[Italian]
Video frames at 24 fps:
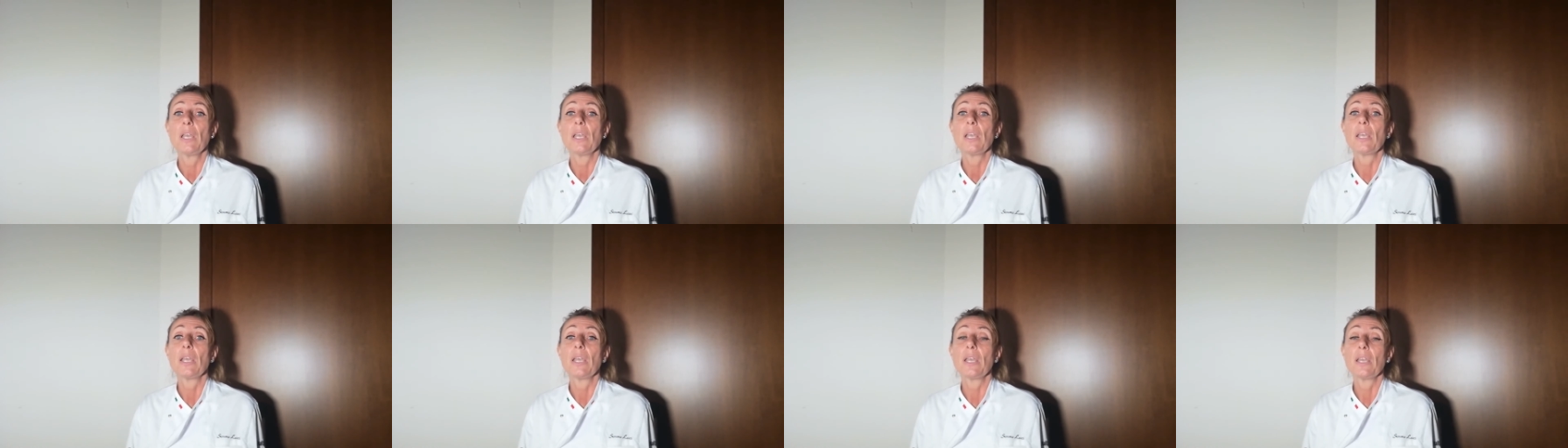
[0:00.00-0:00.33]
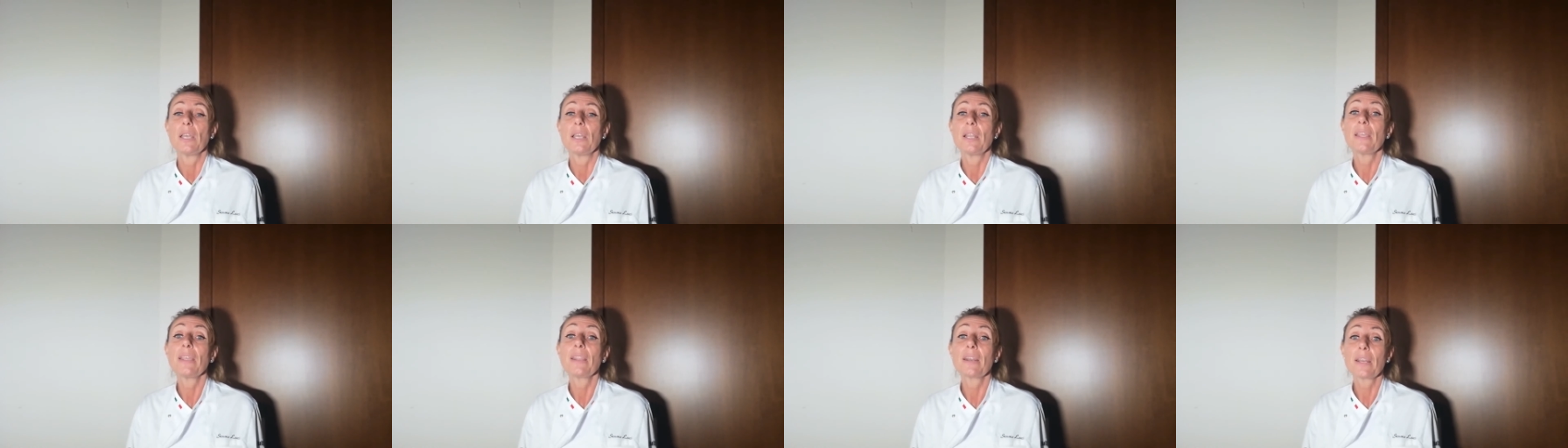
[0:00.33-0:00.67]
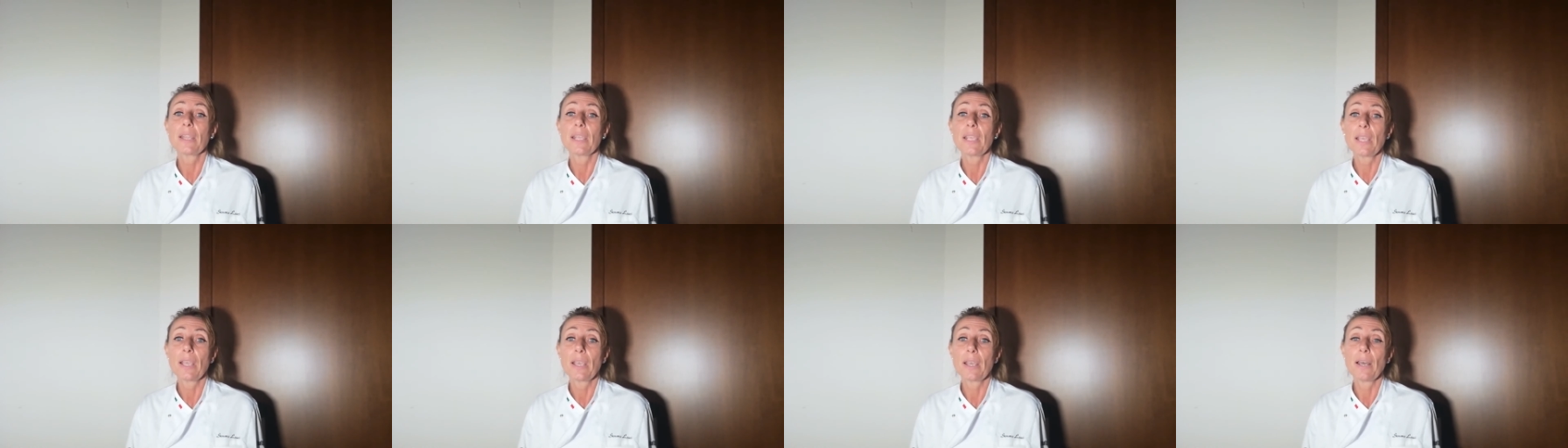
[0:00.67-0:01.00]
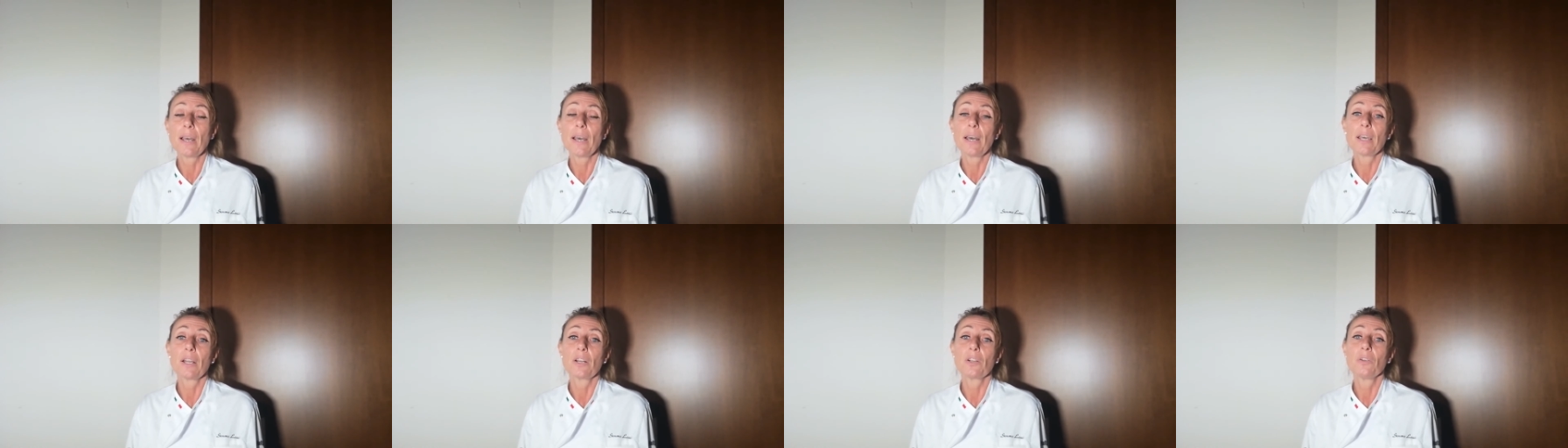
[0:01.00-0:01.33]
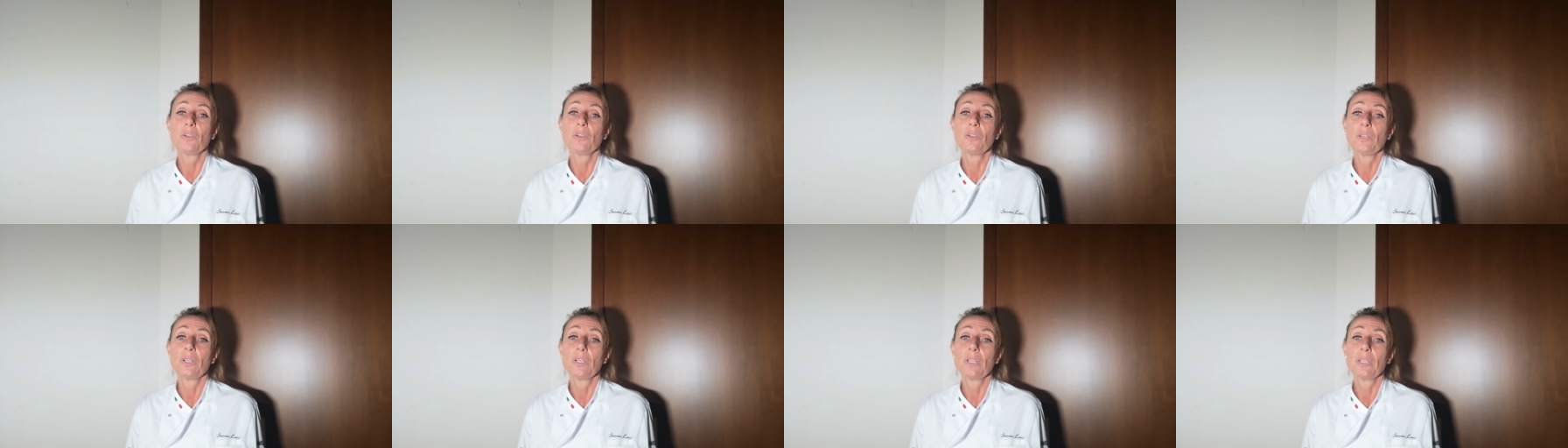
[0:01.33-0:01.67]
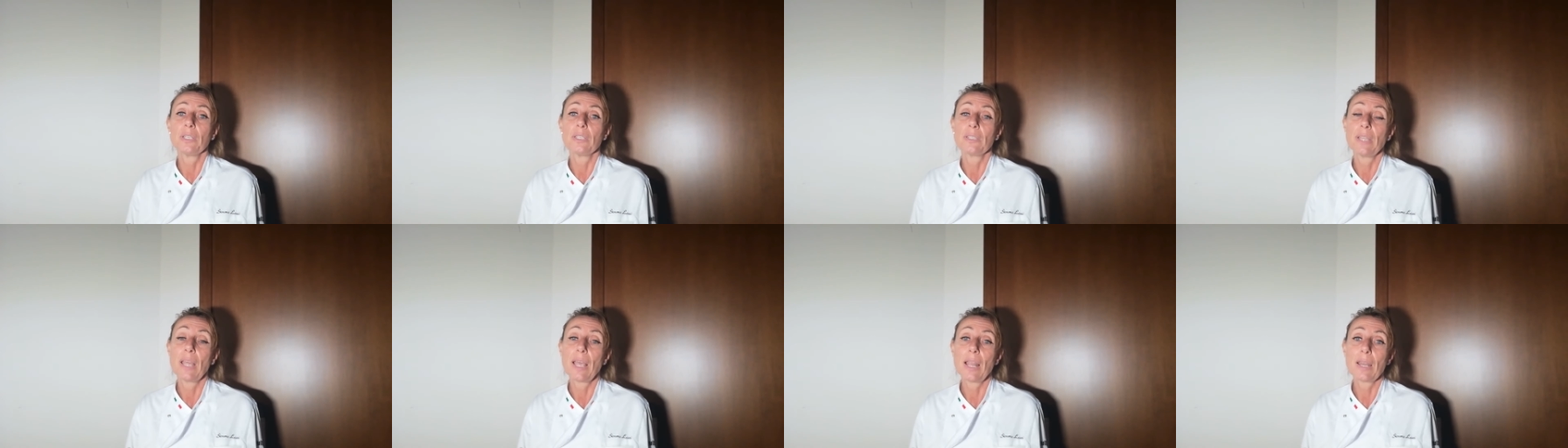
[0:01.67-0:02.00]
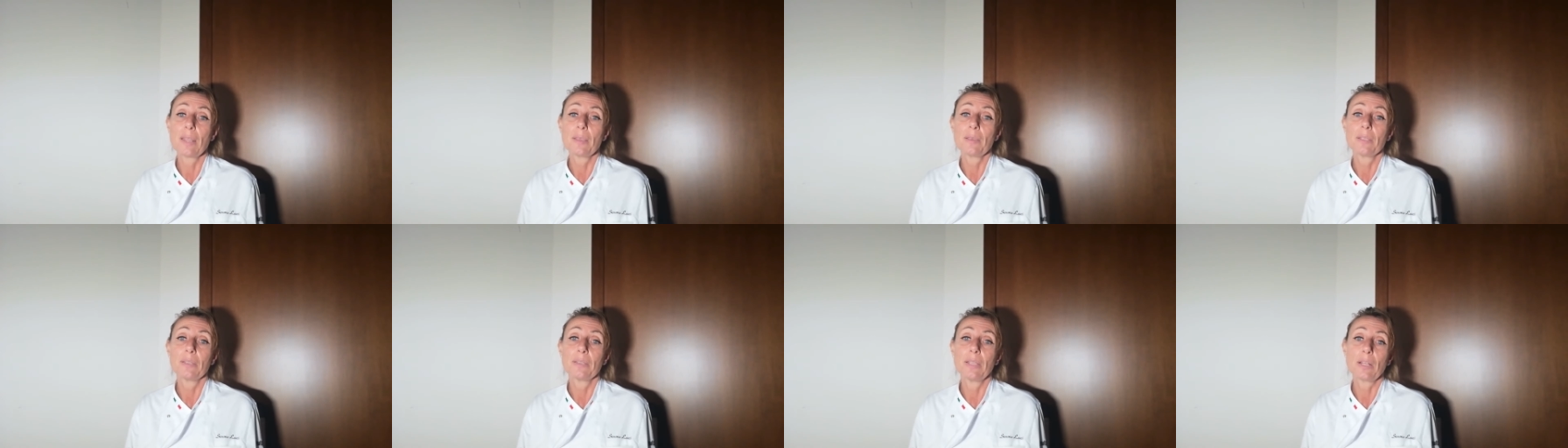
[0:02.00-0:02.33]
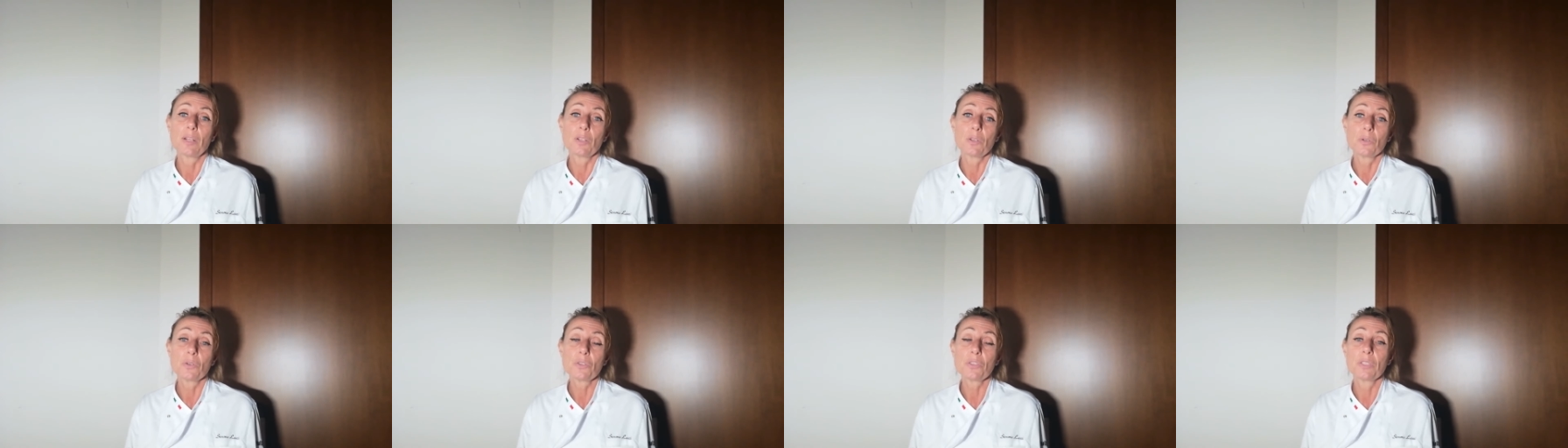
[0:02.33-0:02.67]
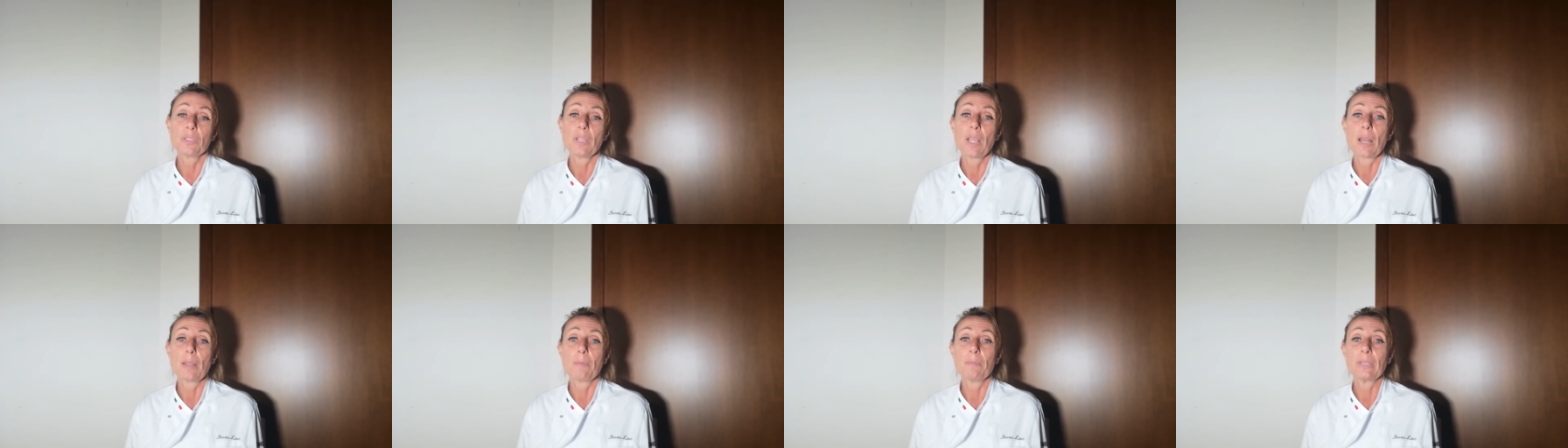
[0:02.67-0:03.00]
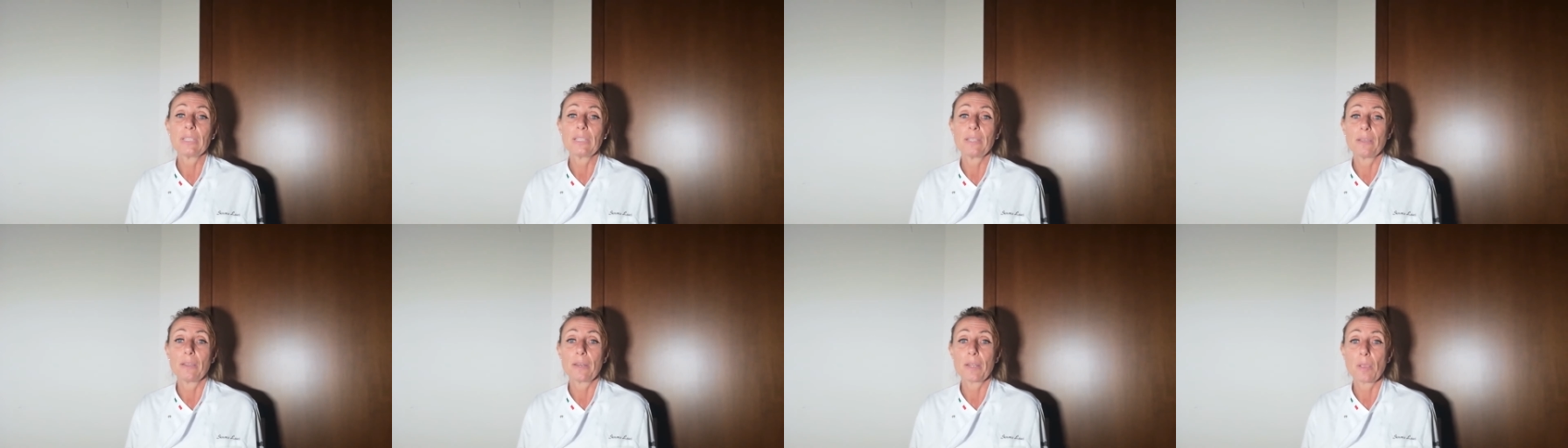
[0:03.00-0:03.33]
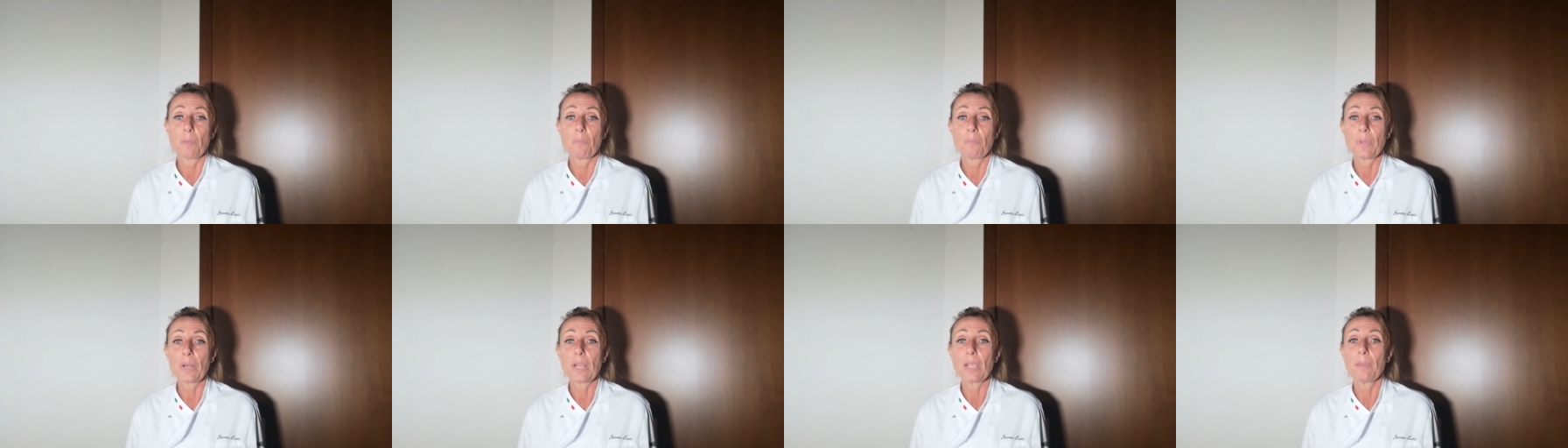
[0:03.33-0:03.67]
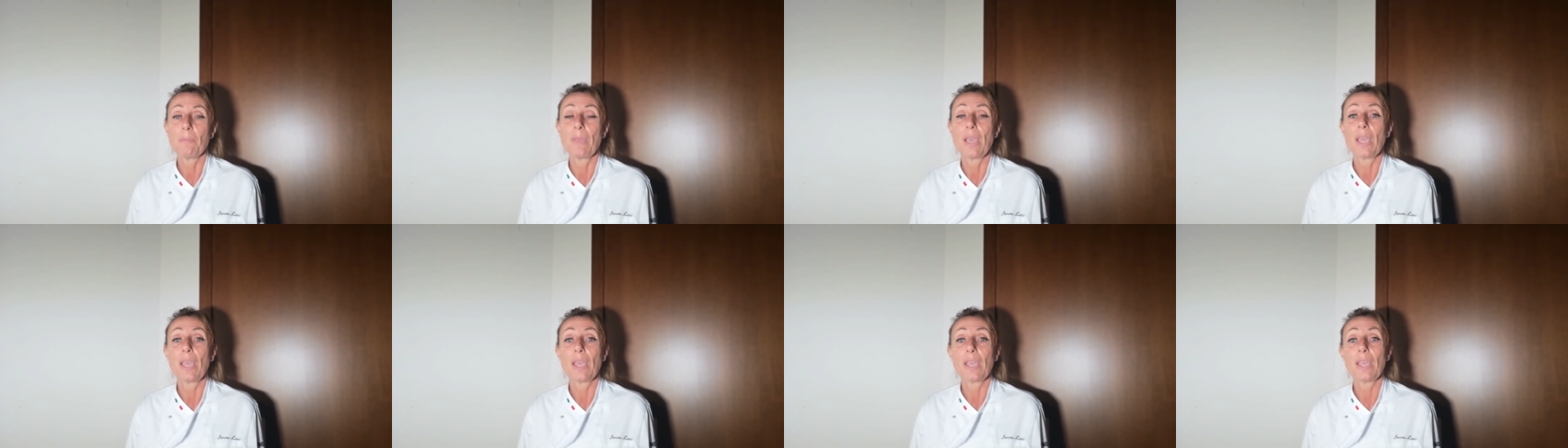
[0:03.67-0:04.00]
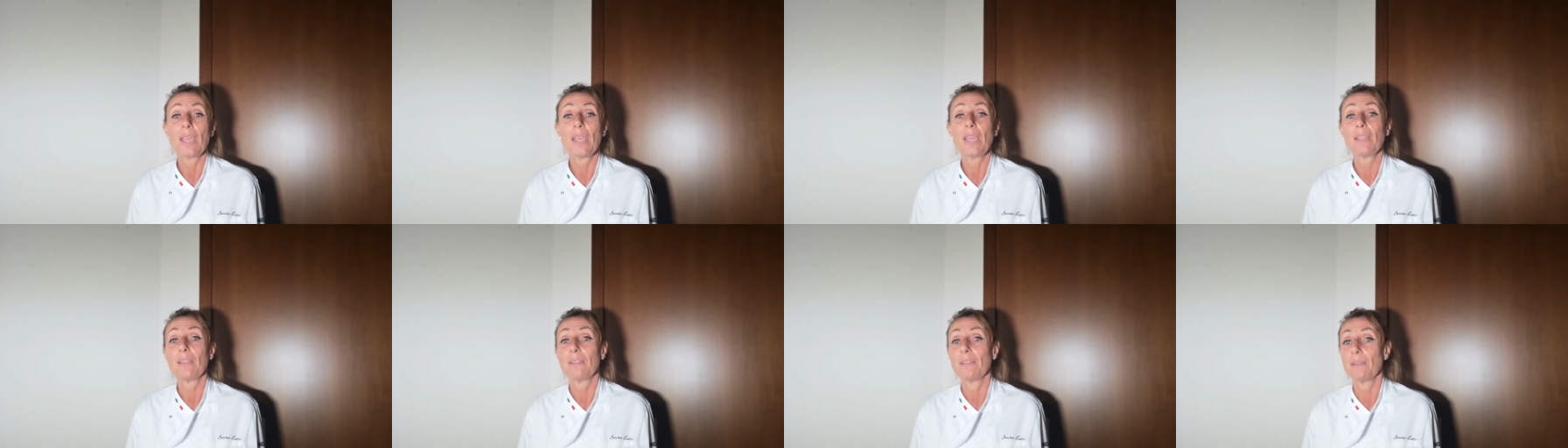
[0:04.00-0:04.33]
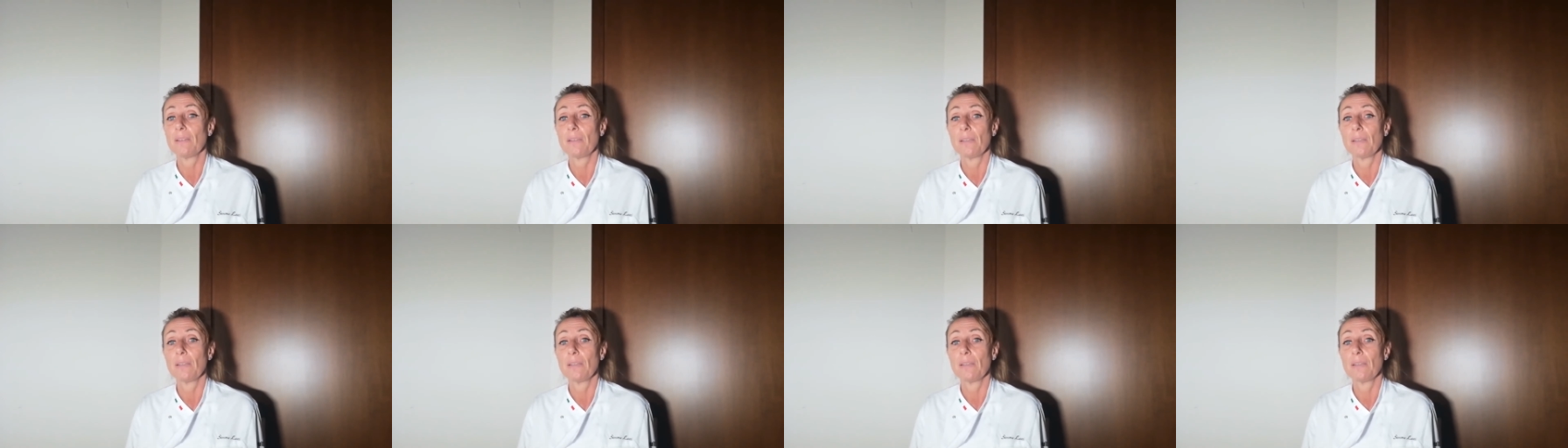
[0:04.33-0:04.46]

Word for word: eh, il rincaro eh, delle, del costo delle materie prime e